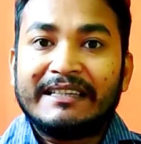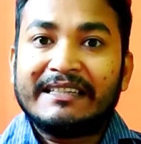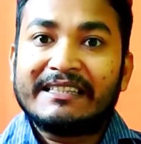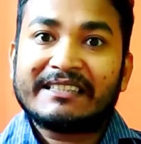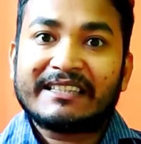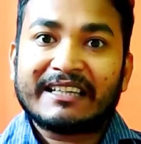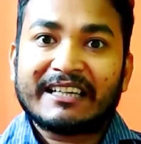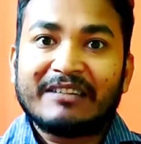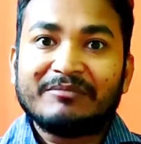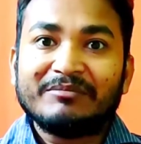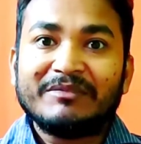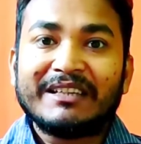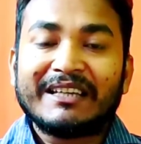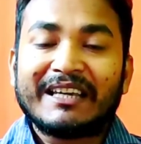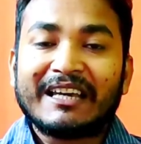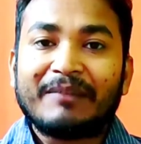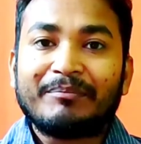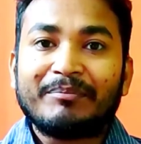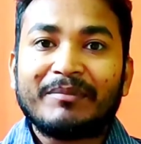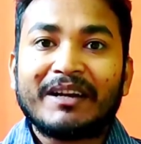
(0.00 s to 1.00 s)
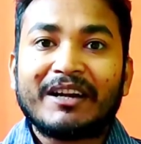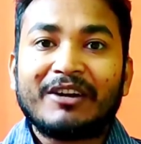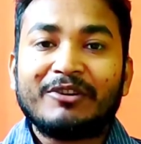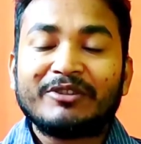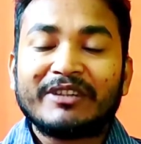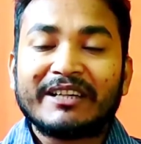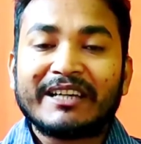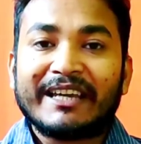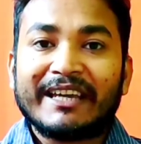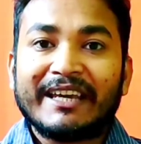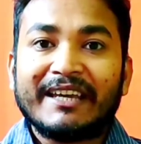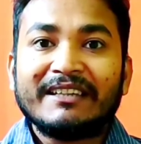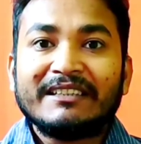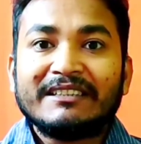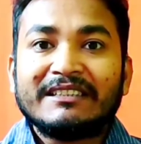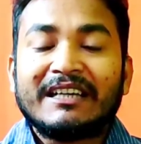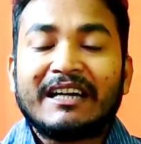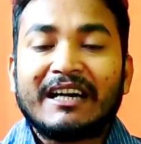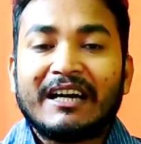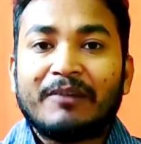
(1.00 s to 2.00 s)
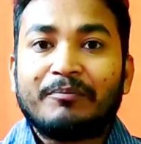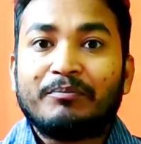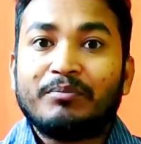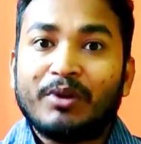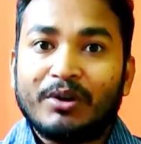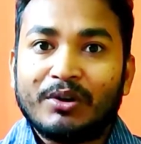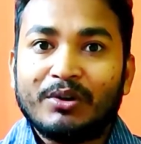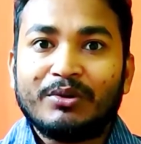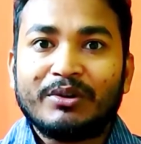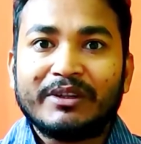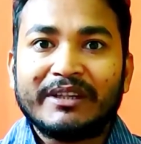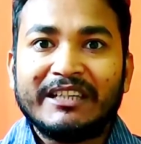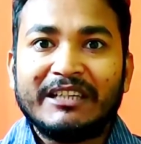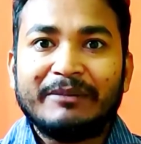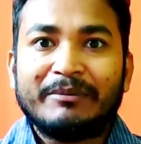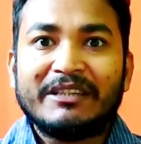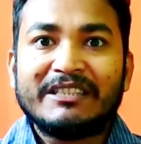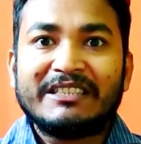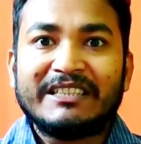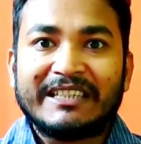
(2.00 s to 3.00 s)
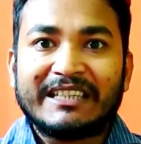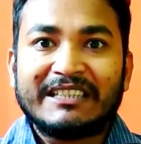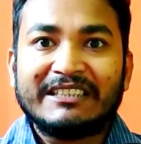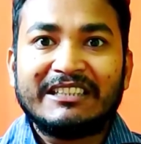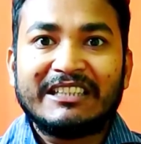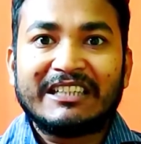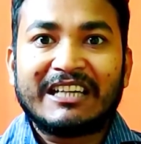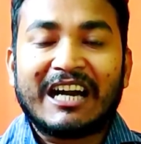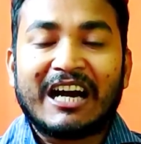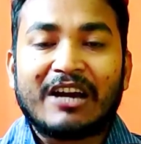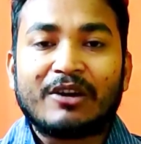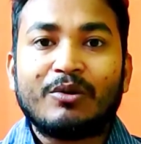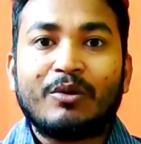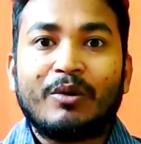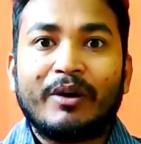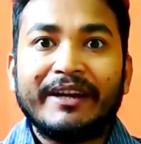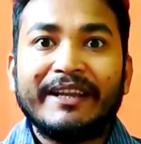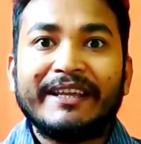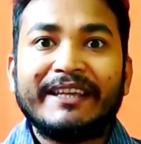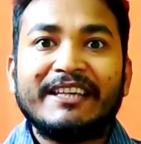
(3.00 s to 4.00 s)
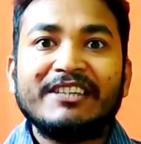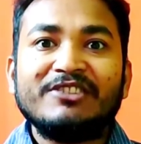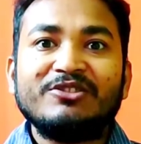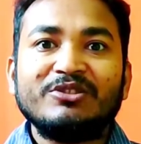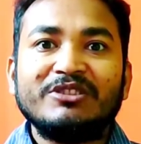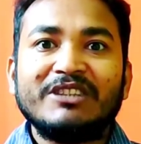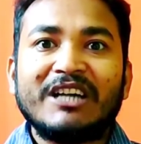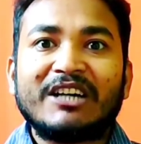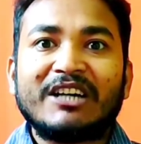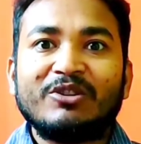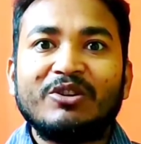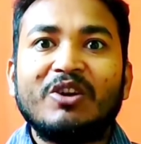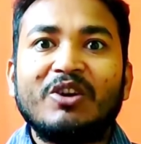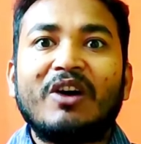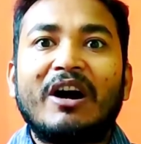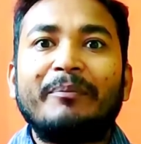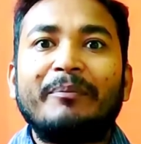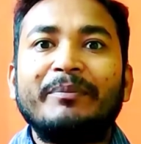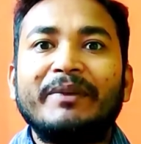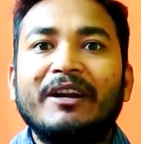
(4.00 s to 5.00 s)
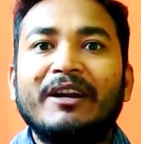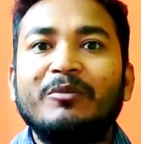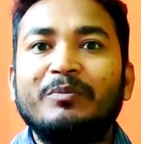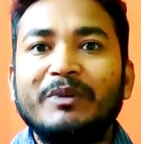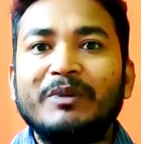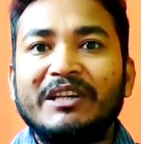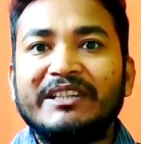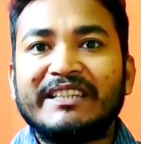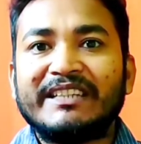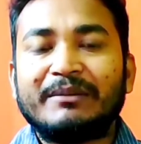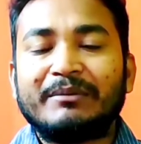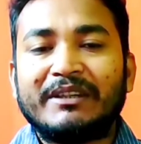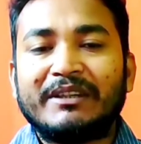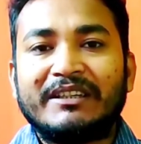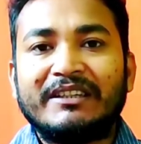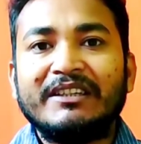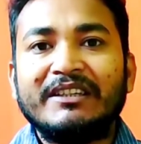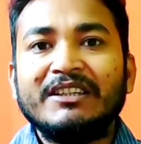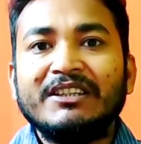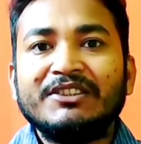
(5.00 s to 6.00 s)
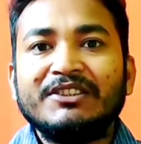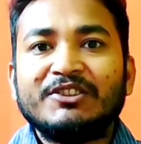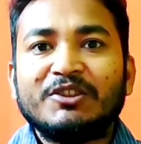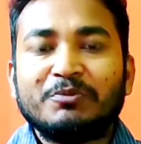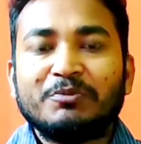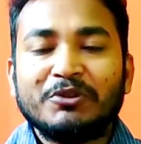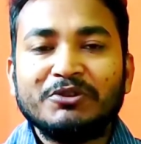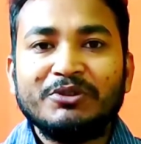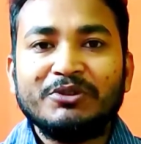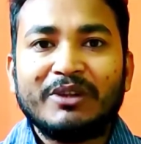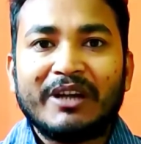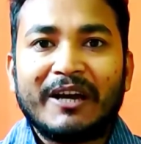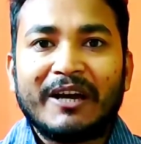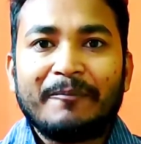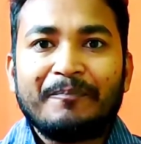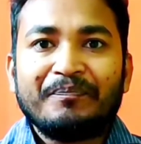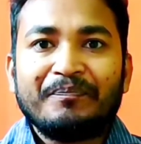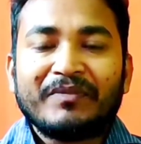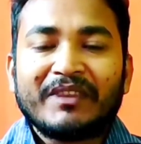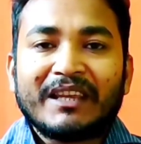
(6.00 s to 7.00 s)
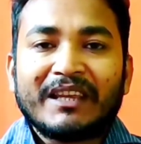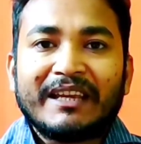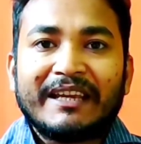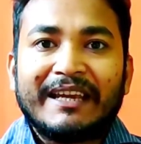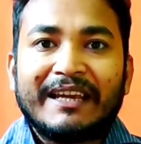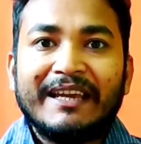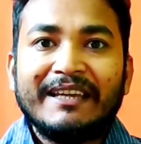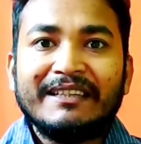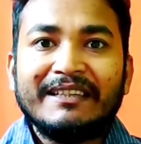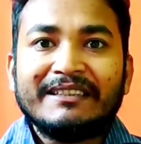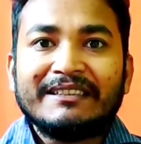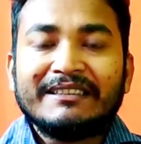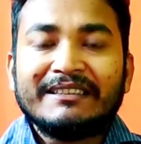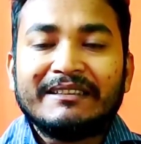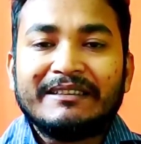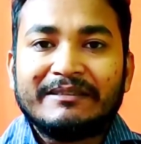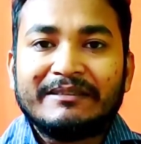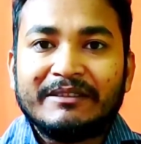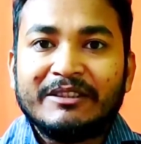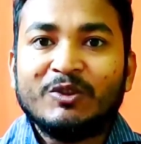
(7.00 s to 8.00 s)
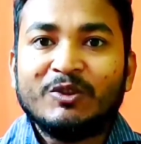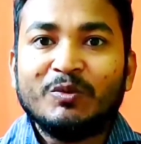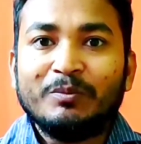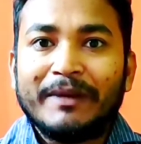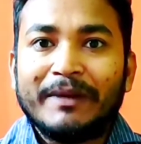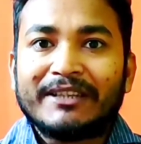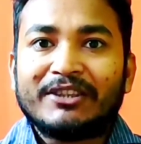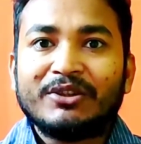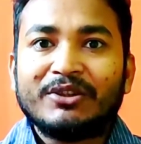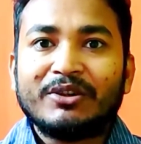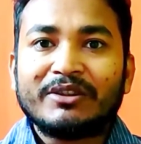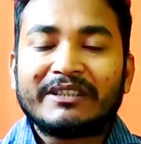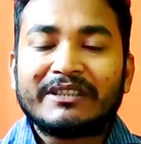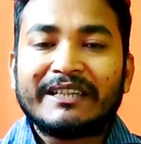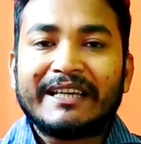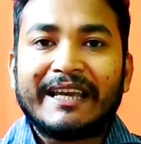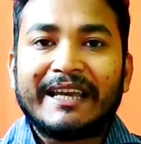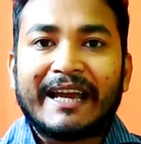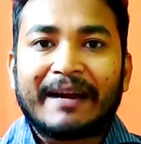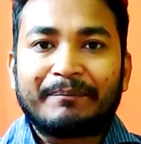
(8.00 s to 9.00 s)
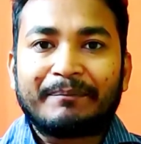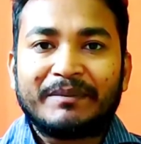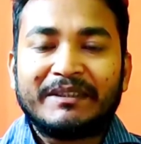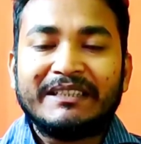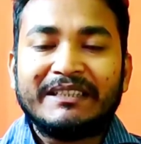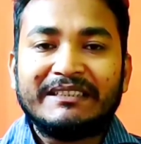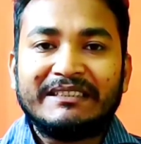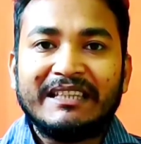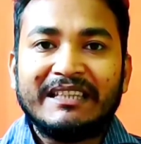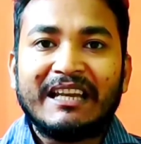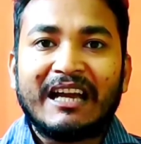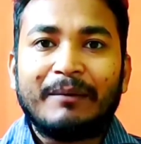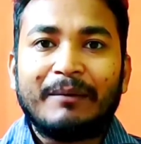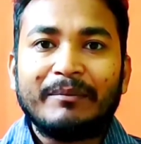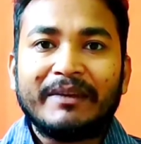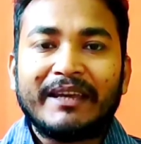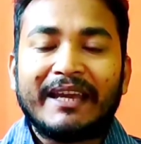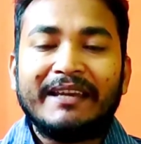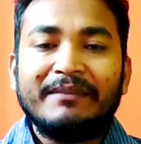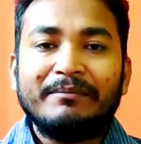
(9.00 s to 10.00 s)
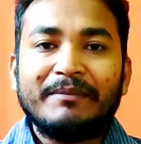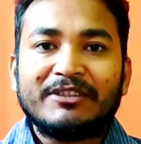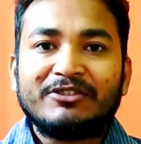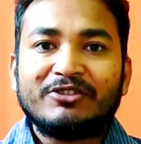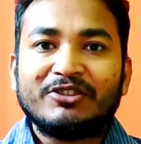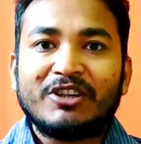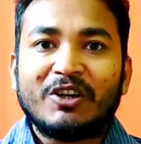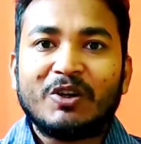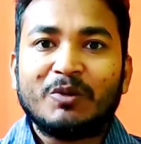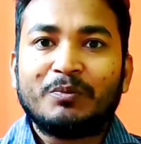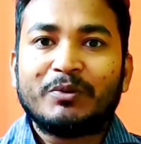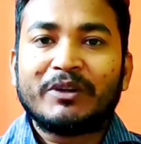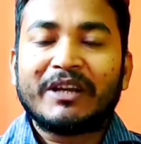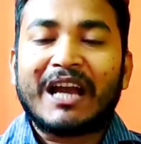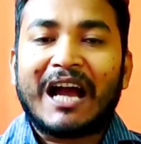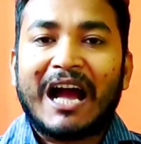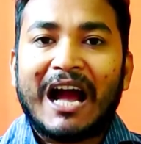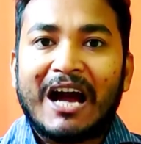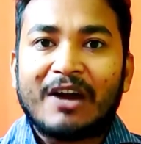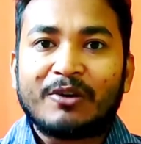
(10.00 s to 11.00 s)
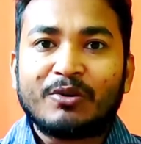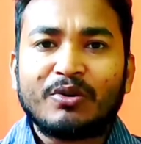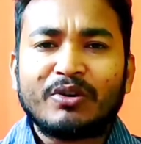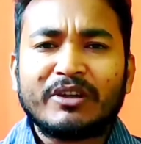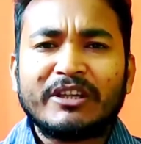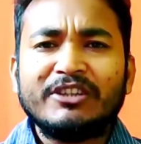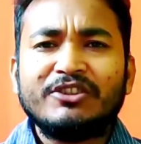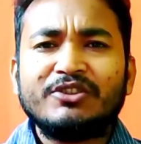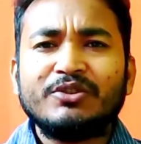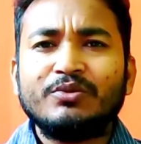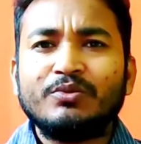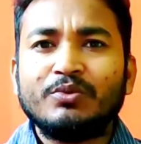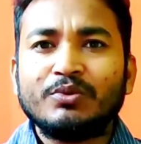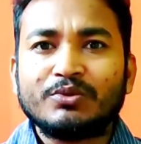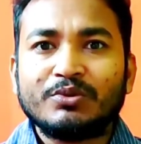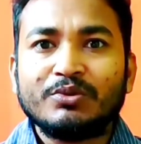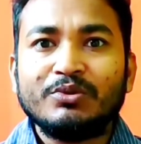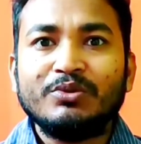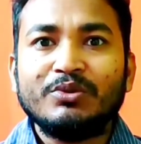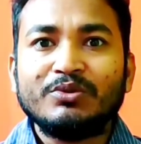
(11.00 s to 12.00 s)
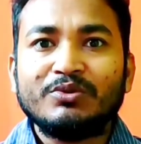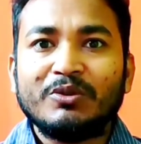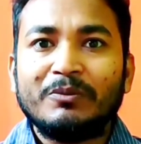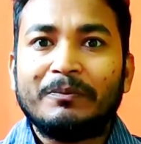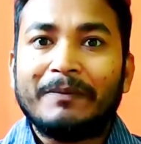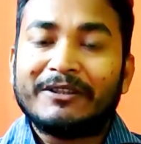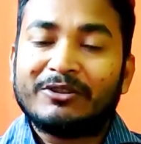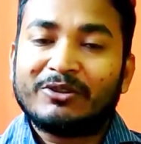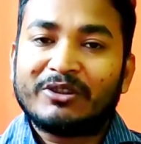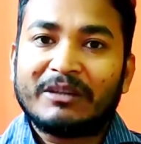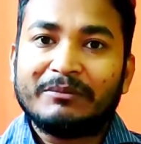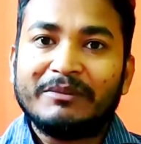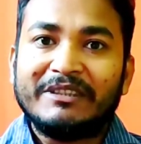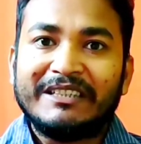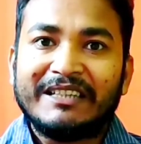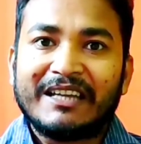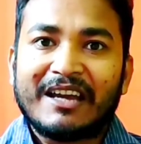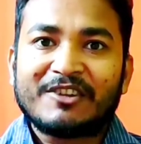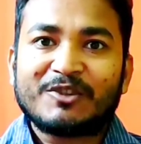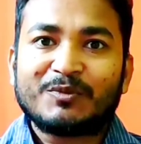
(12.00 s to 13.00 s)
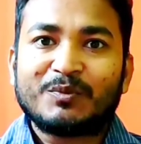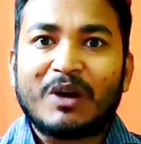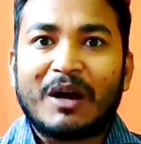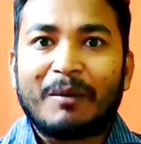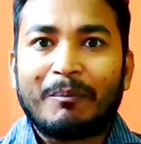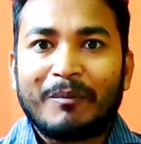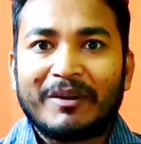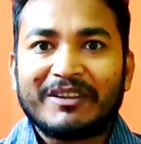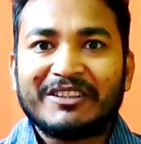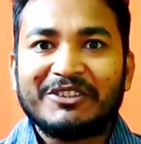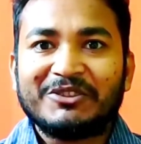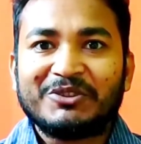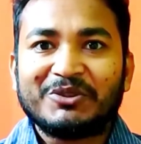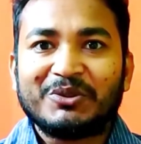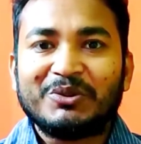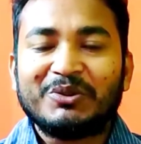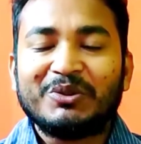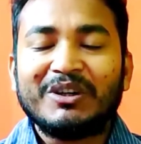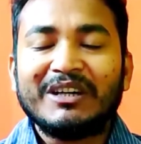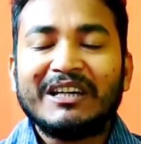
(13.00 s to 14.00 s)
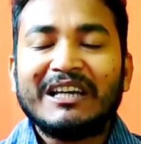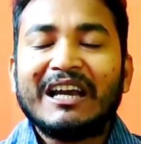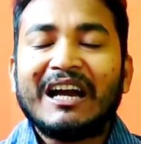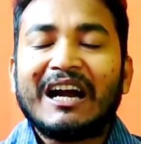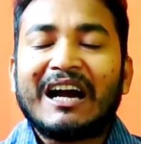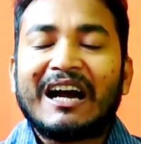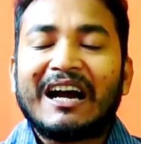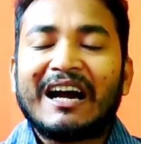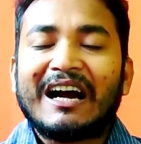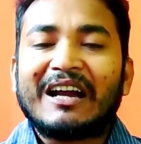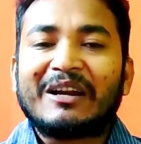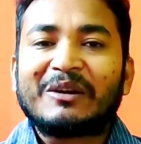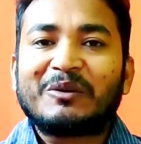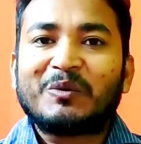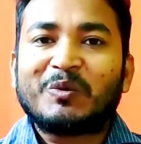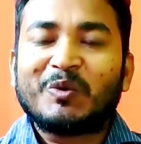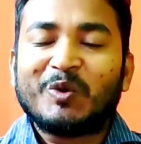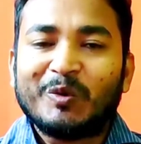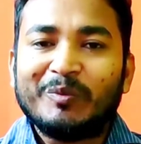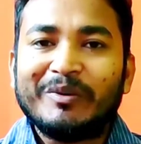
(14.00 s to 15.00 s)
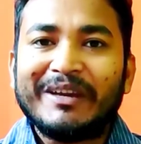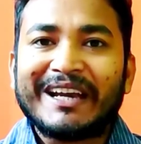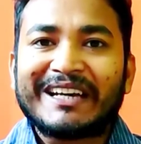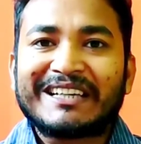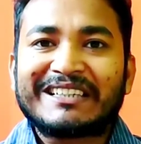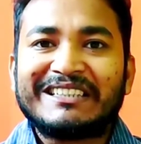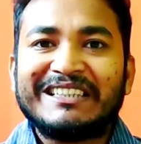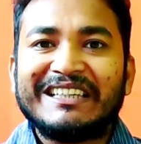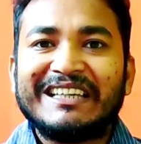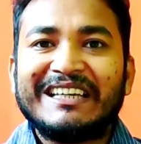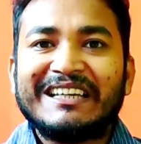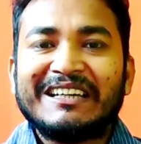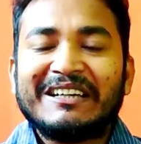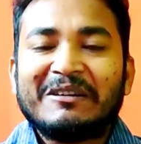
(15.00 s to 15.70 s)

ইনস্টাগ্রাম থেকে আপনারা ওটাকে ফলো করে নেবেন সেখান থেকে আরও অনেক কিছু ধারণাও আপনারা পেয়ে যাবেন তো বন্ধুরা এই নিউ মেথড একটি দিলাম এই মেথডের উপরে আরও কিছু নতুন নতুন মেথড আমি নিয়ে আসবো আপনাদের জন্য আর খুবই একটি